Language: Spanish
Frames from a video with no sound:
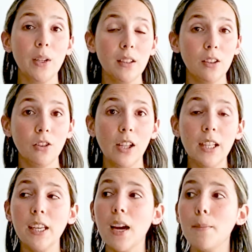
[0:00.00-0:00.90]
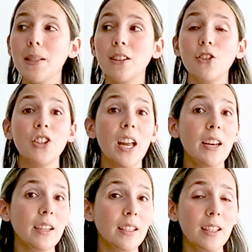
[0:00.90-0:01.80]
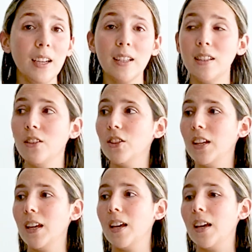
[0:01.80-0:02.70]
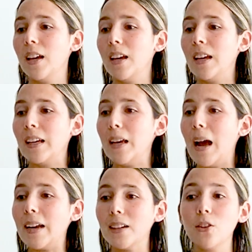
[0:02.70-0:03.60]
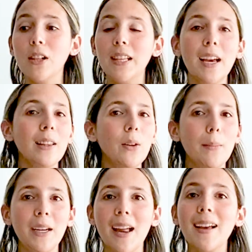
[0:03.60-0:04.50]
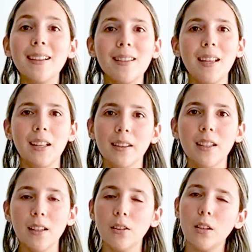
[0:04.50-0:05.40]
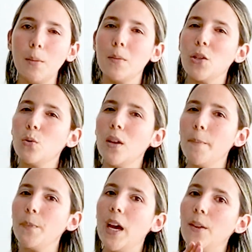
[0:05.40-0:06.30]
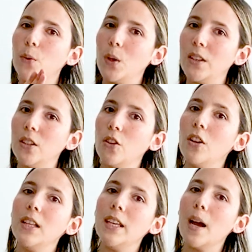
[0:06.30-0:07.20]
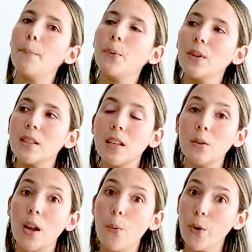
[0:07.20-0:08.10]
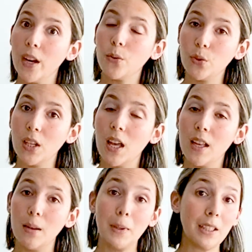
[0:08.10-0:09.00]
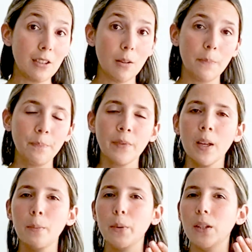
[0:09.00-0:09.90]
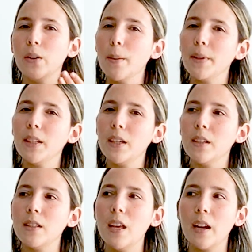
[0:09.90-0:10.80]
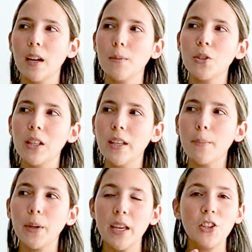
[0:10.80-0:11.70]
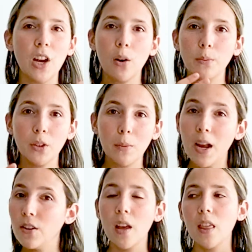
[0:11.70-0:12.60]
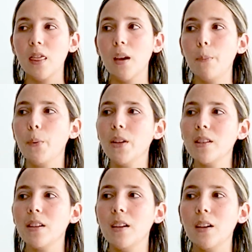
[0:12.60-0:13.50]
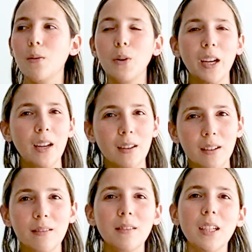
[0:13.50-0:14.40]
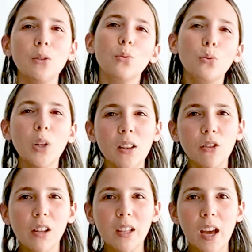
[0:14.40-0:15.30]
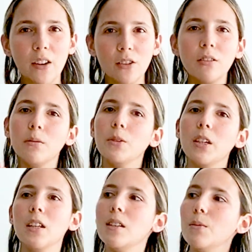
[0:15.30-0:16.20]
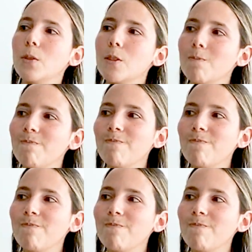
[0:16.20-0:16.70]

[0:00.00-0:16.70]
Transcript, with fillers: durante todo el día, me siento llena de energía, siento que que arranco el día de una manera excelente y esto también me ayuda a durante todo el día poder seguir una buena rutina de alimentación. Porque obviamente si arrancamos el día por ahí ya comiendo mal, después como que estructura todo el día, ¿no? Como que decimos,